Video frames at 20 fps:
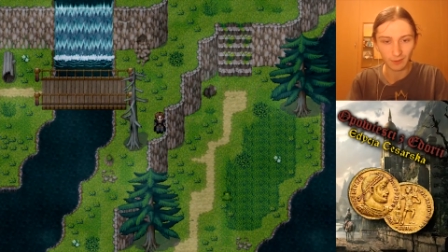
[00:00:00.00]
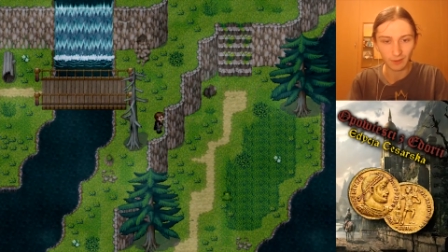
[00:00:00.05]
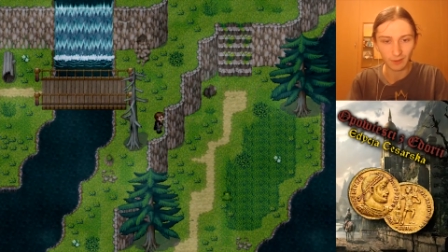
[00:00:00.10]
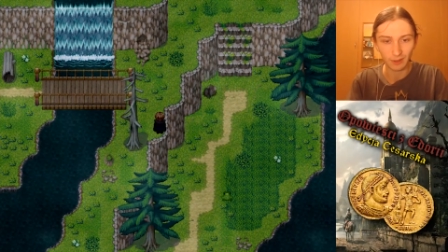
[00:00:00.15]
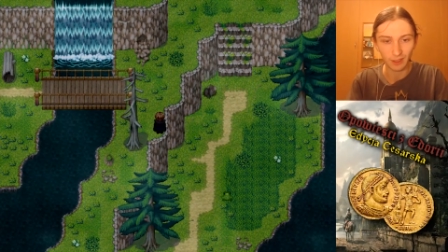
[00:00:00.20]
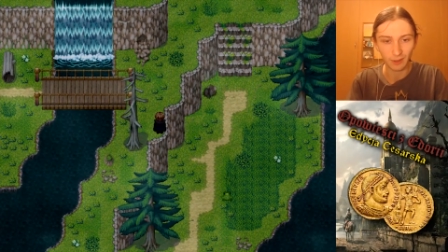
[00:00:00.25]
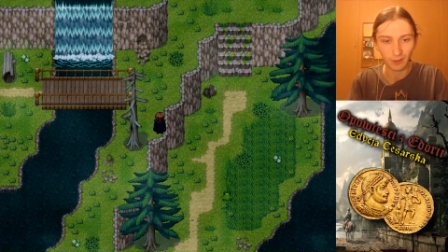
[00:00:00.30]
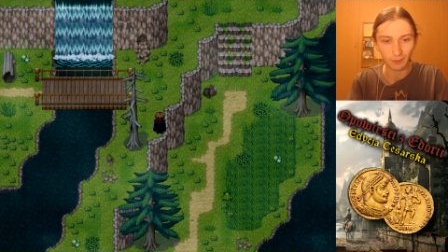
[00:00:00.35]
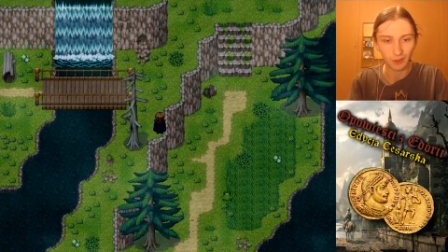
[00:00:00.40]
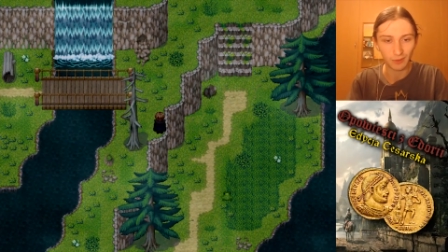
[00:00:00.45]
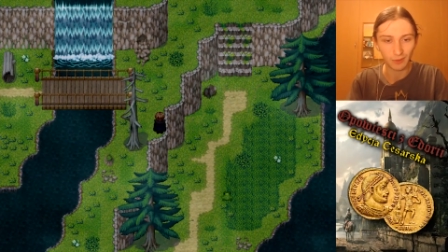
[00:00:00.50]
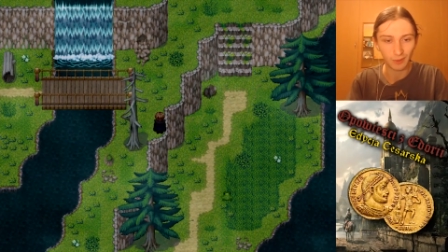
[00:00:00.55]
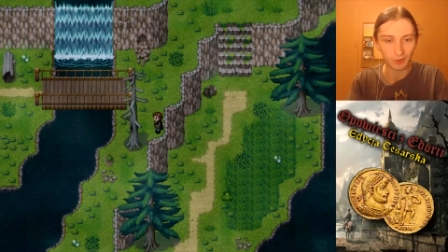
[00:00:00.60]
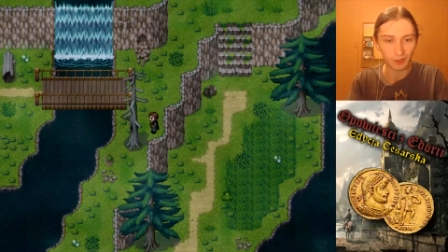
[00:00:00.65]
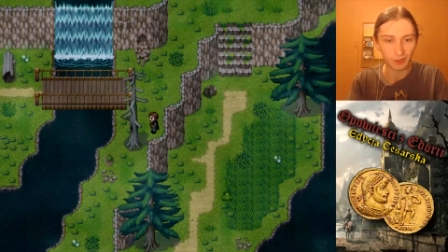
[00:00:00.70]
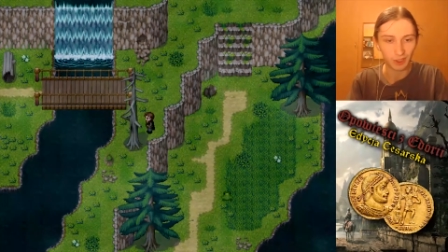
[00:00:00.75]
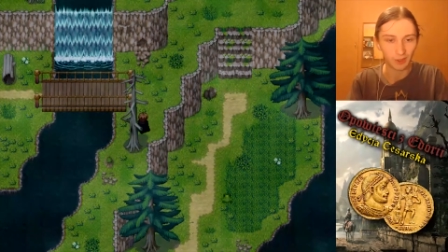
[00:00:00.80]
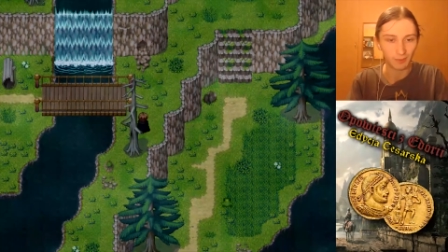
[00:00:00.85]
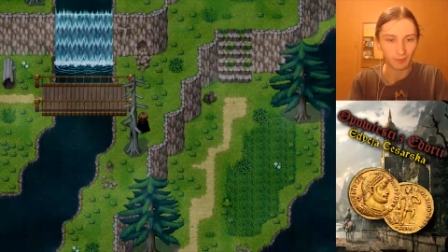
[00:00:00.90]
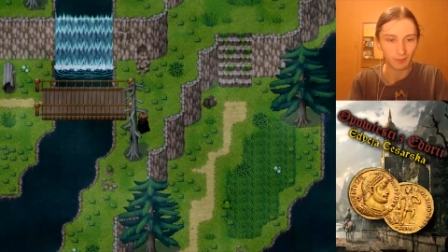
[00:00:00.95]
Tutaj nie możemy
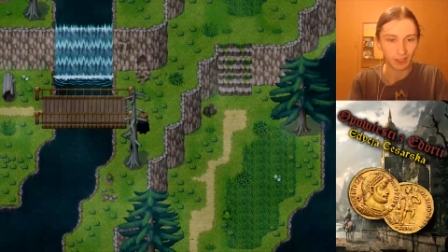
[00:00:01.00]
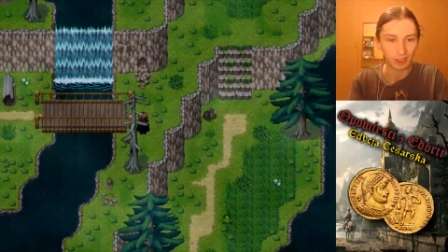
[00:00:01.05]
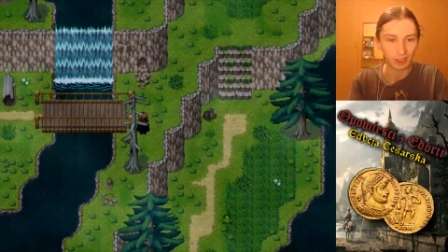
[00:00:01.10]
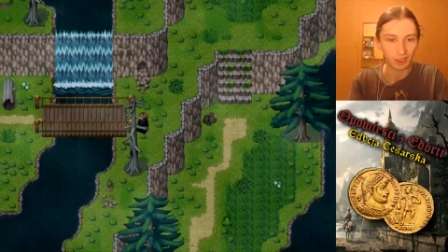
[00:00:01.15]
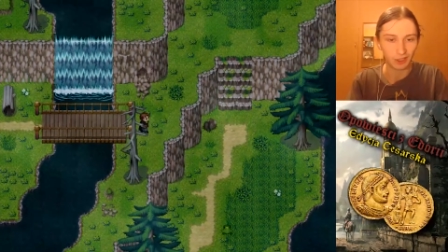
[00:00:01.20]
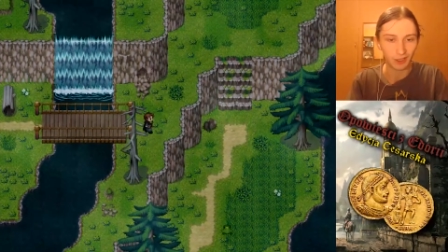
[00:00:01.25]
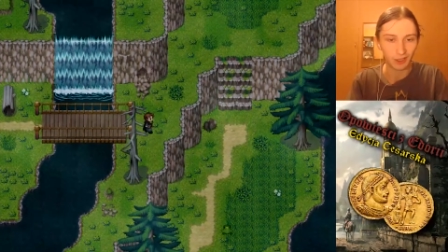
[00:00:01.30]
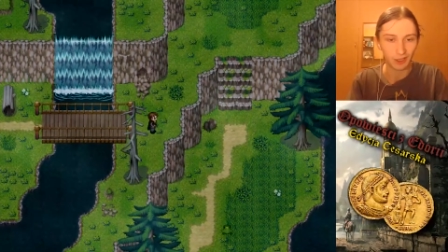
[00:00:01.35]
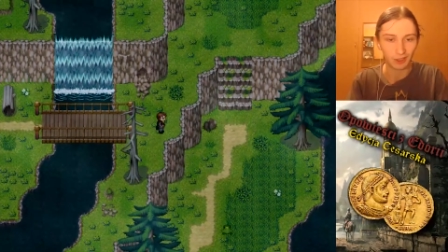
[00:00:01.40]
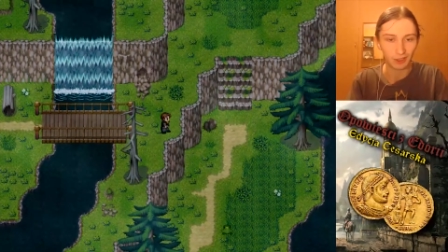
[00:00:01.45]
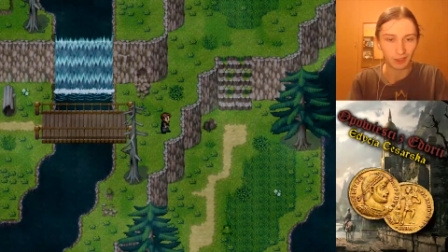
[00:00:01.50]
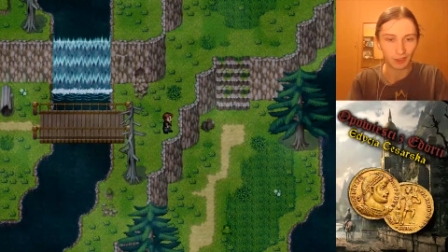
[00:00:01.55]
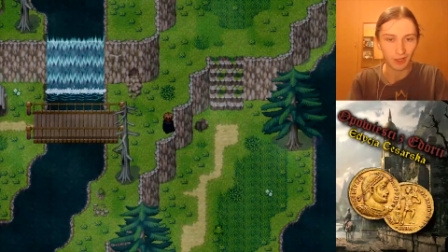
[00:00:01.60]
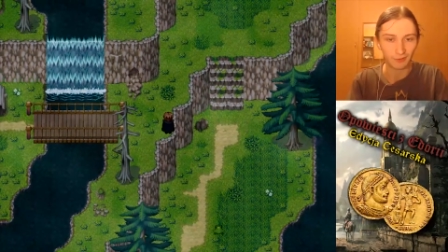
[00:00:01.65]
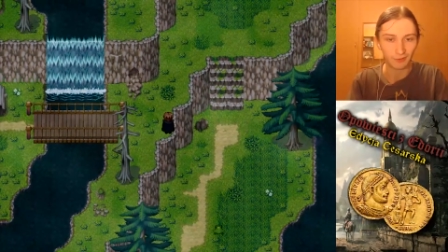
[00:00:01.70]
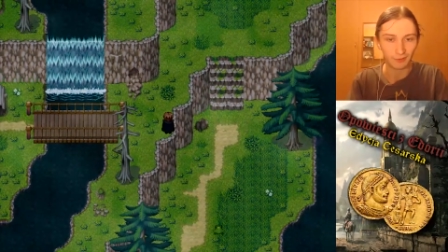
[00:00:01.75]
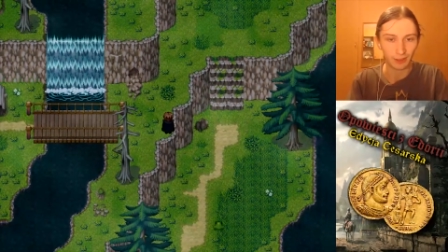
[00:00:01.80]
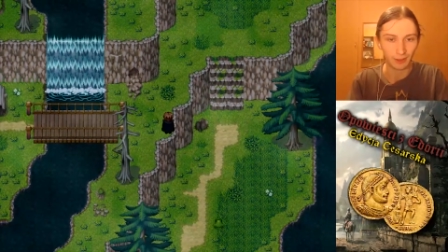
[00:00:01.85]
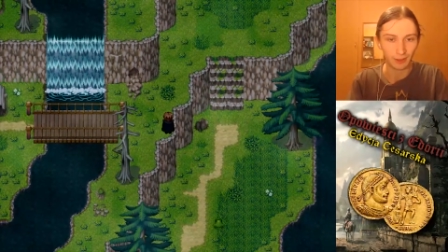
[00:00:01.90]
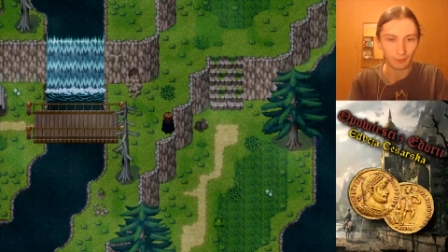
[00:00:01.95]
przejść, magiczne
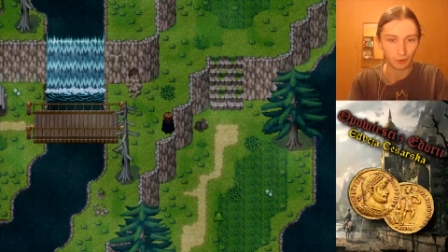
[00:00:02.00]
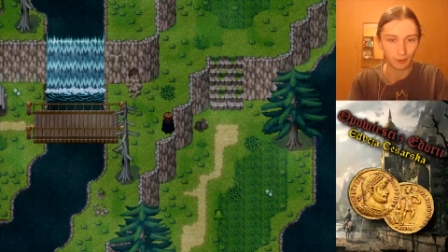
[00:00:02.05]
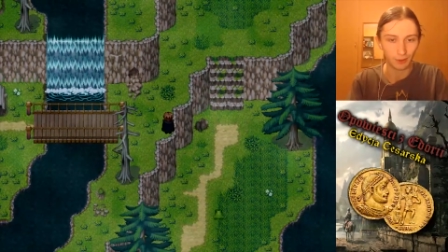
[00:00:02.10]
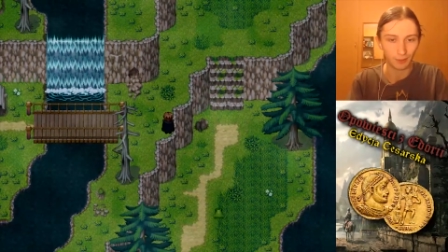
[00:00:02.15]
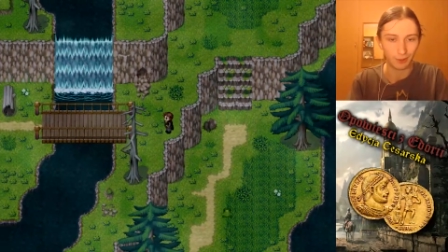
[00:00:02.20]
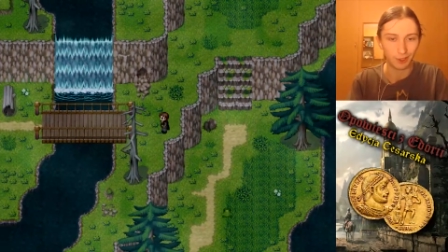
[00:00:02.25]
drzewo nam tutaj